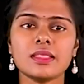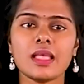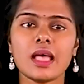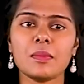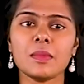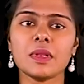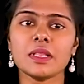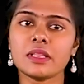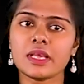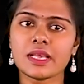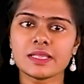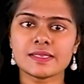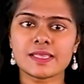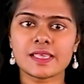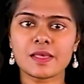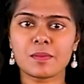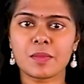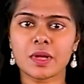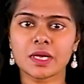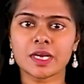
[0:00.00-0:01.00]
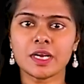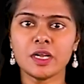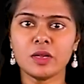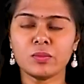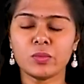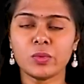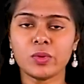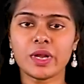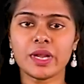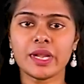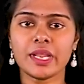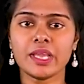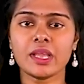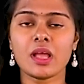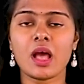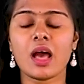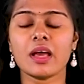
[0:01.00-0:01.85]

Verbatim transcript: தமிழ் தேசிய மக்கள் முன்னணி